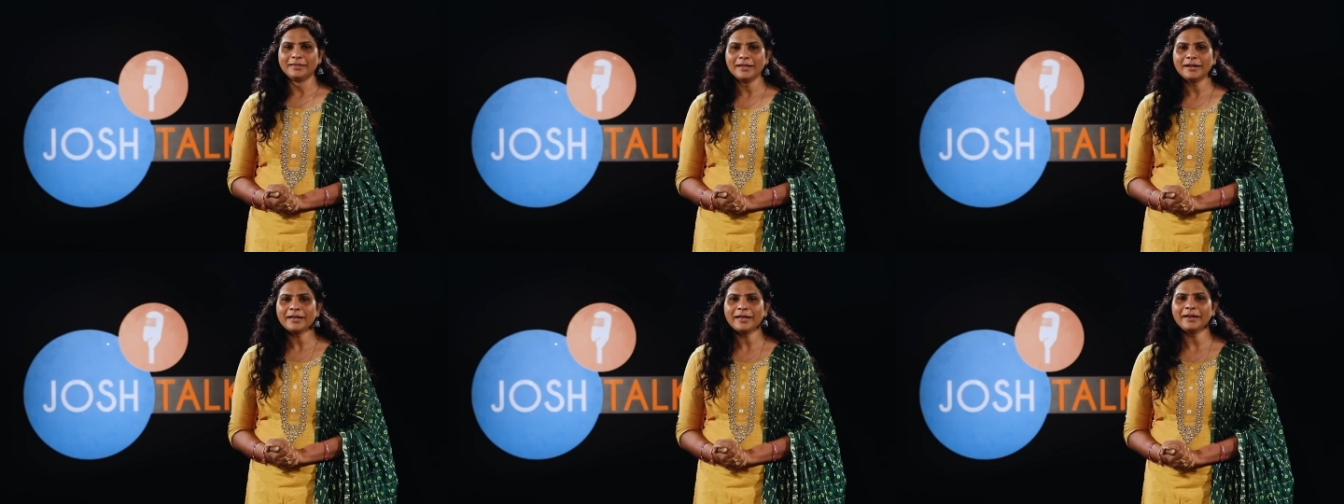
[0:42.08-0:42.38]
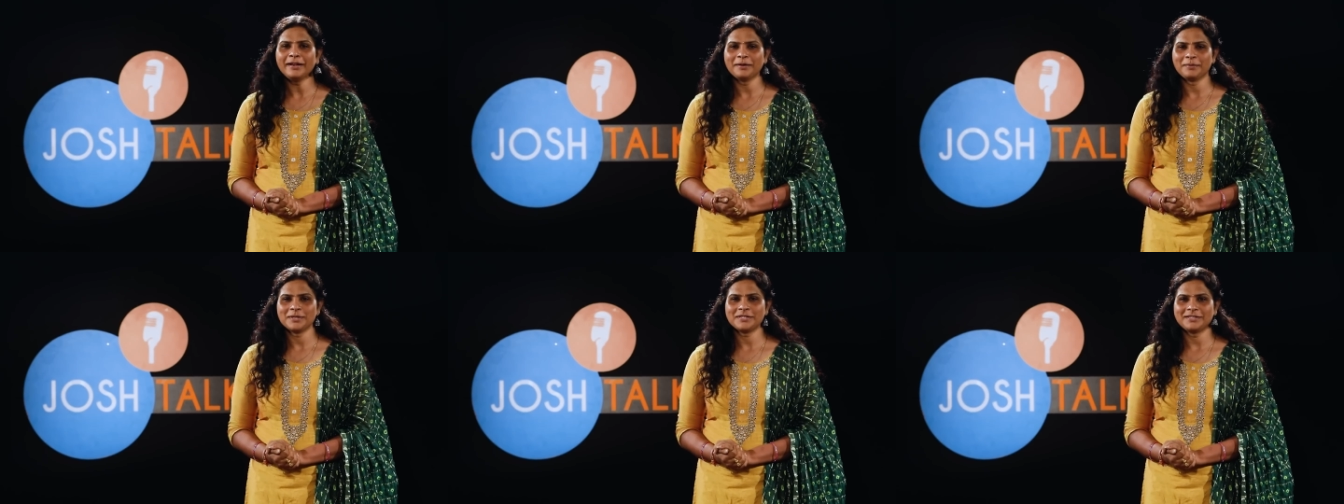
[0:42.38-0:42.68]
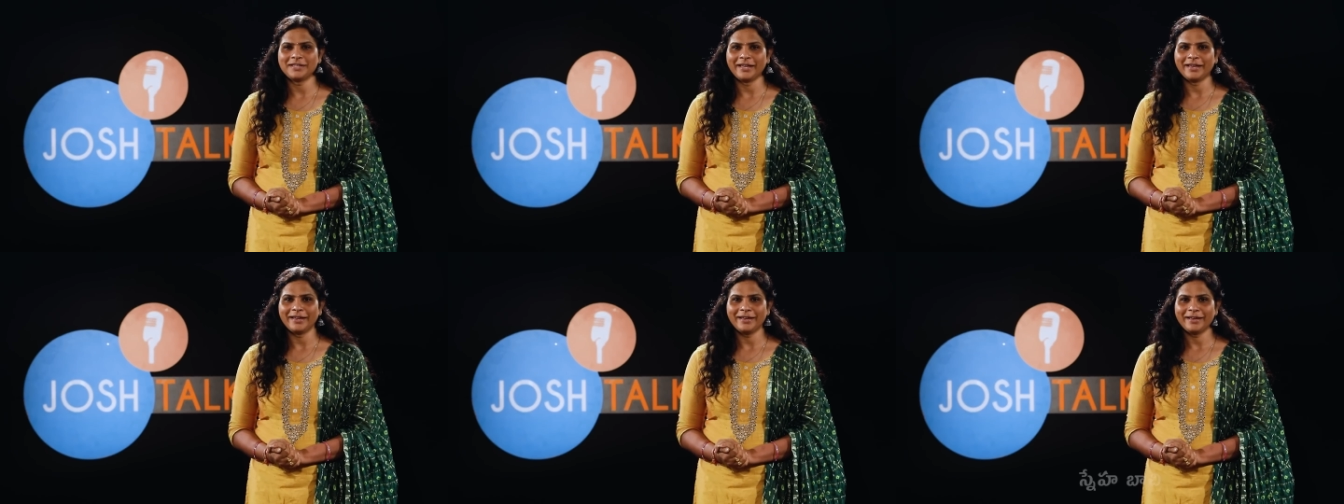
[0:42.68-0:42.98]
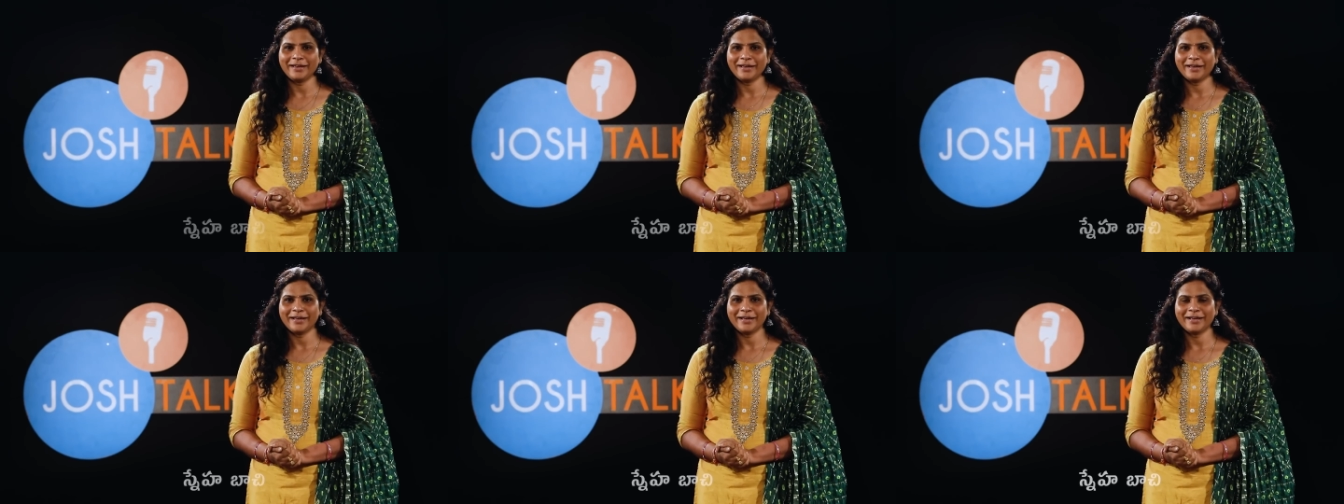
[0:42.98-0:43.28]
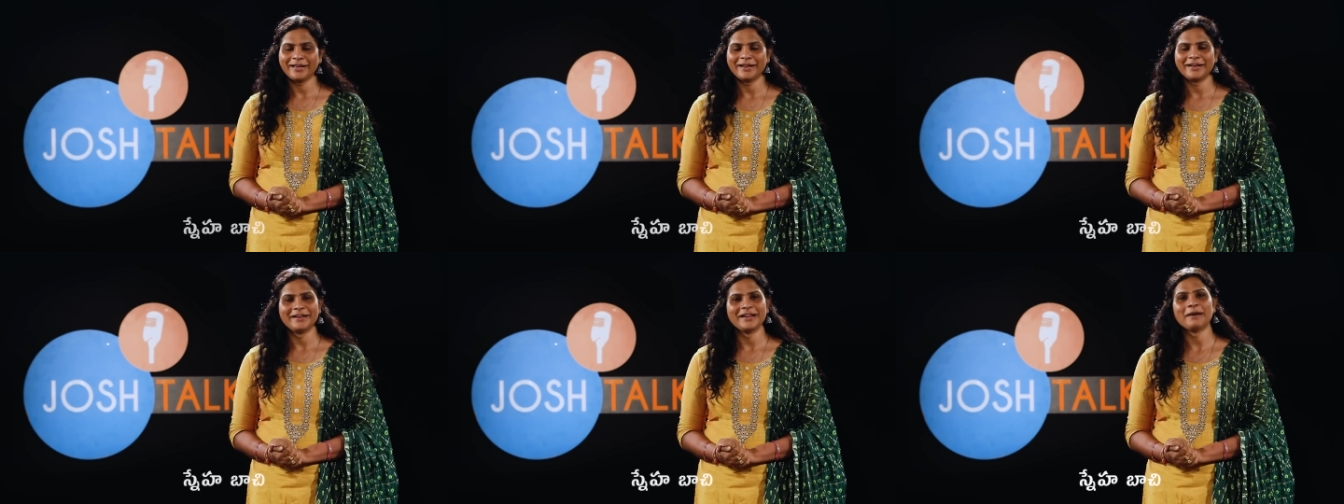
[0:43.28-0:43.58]
అందరికీ నమస్తే
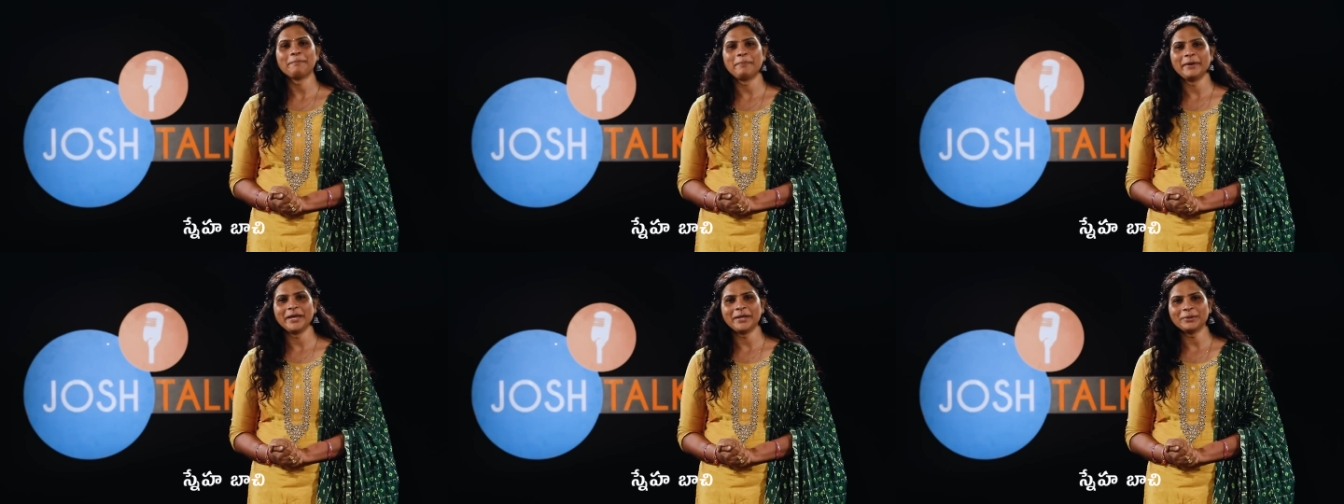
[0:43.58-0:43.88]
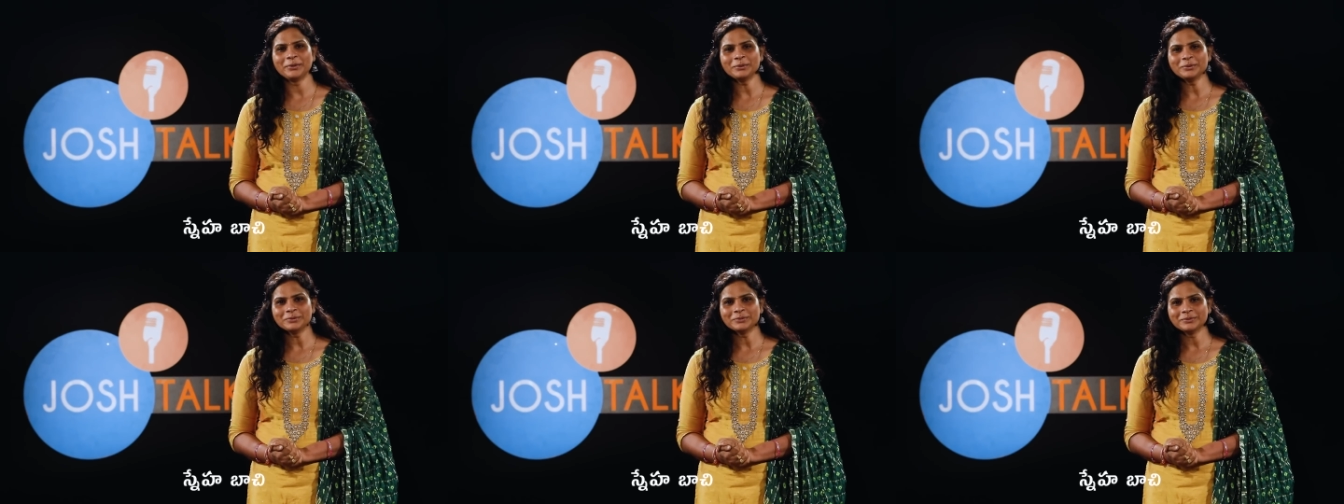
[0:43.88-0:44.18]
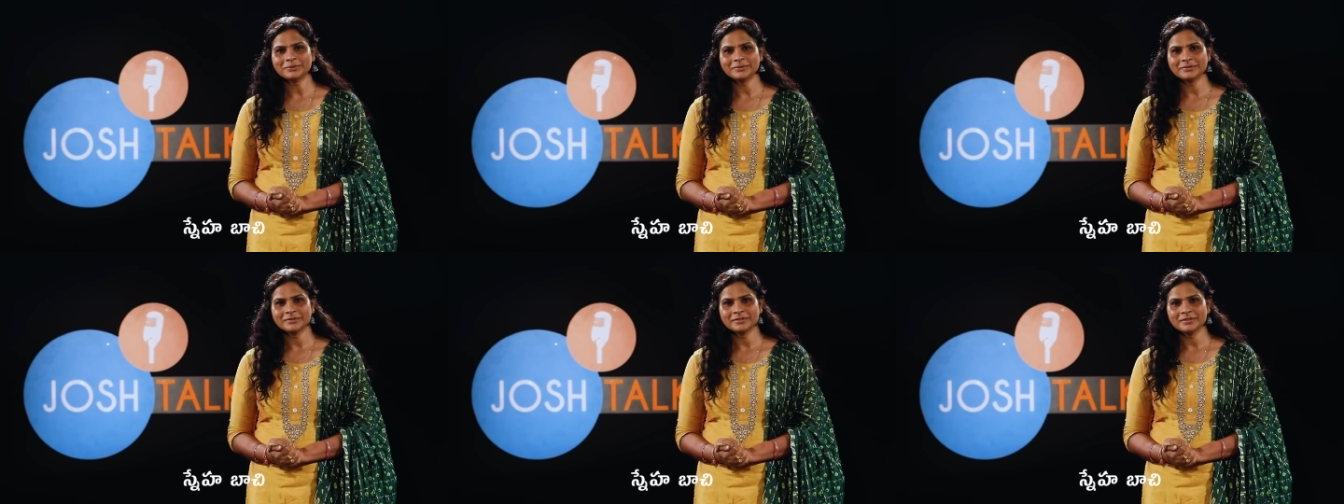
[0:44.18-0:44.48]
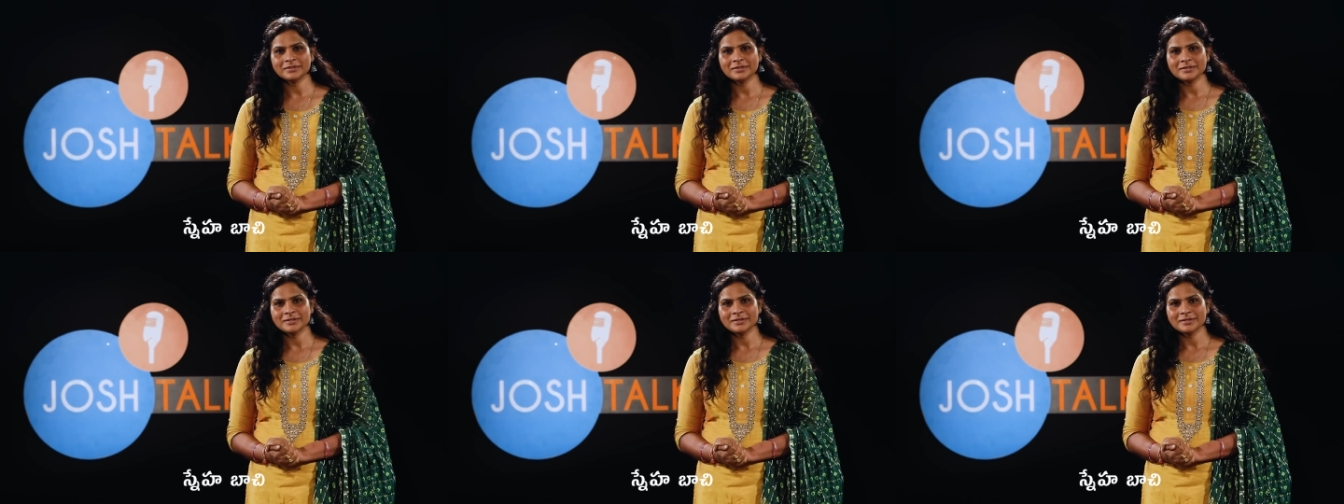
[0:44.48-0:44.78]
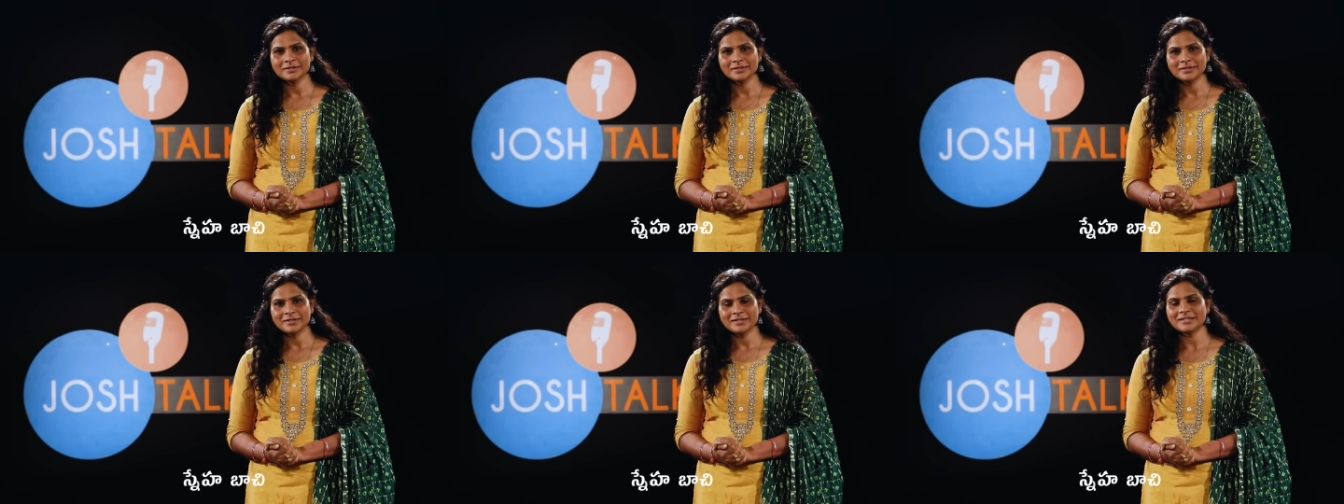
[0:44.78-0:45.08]
నా పేరు
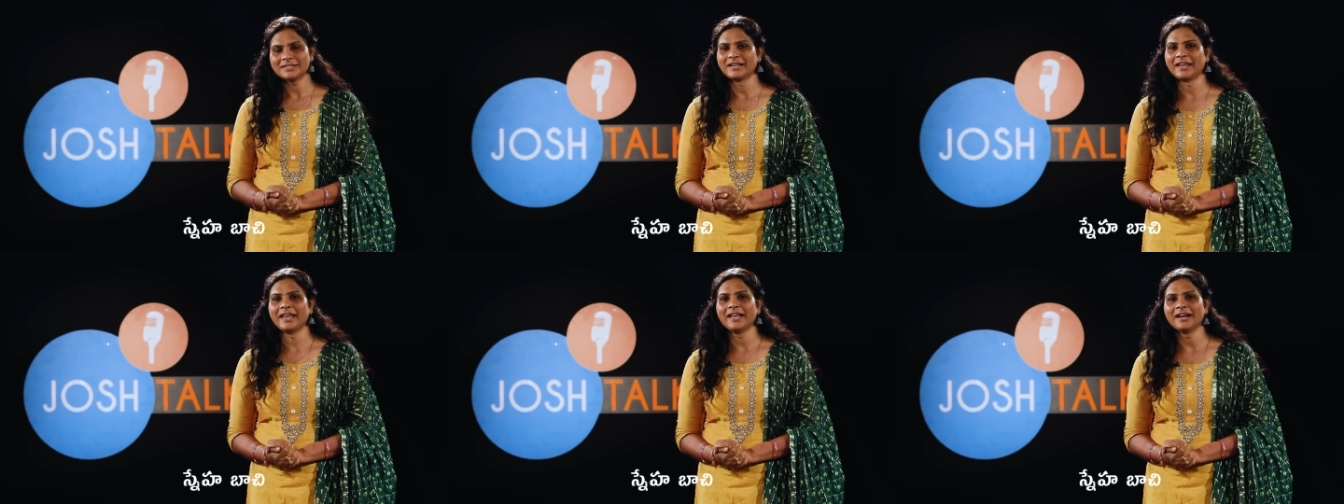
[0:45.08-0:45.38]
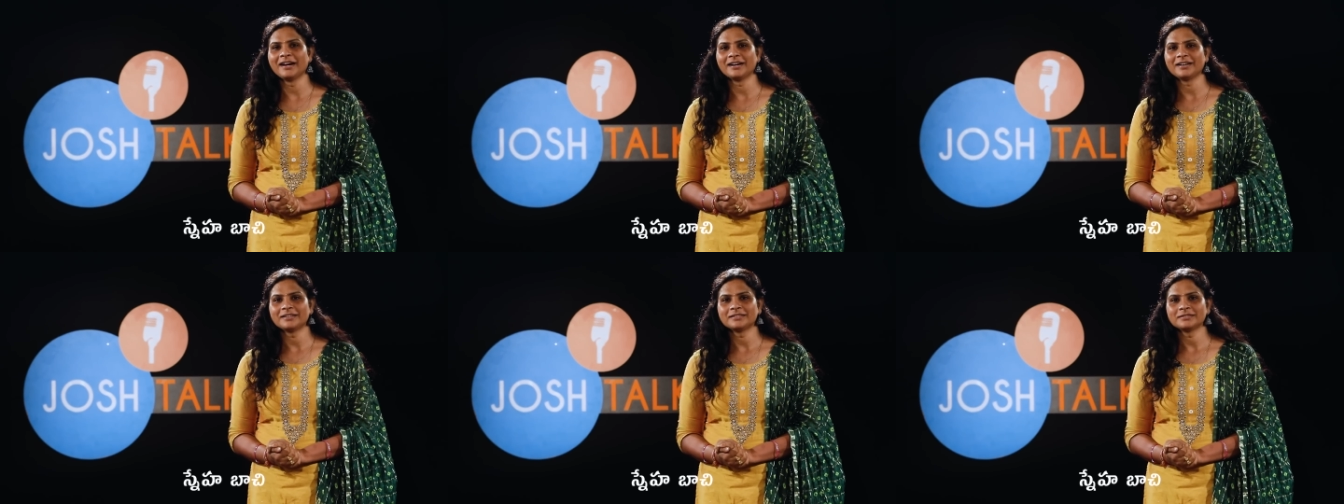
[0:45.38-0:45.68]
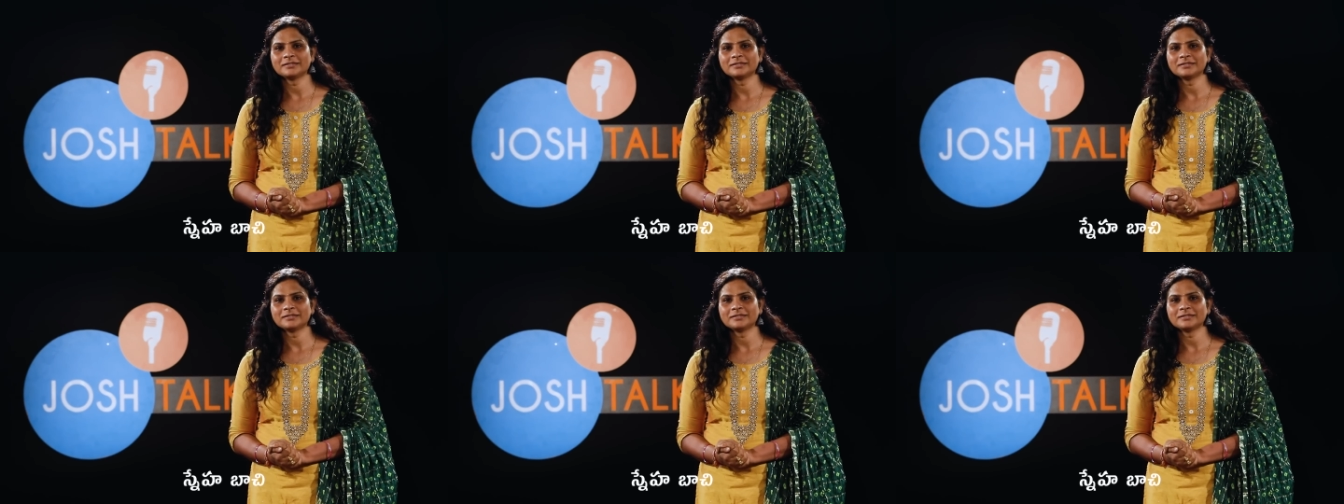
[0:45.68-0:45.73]
స్నేహ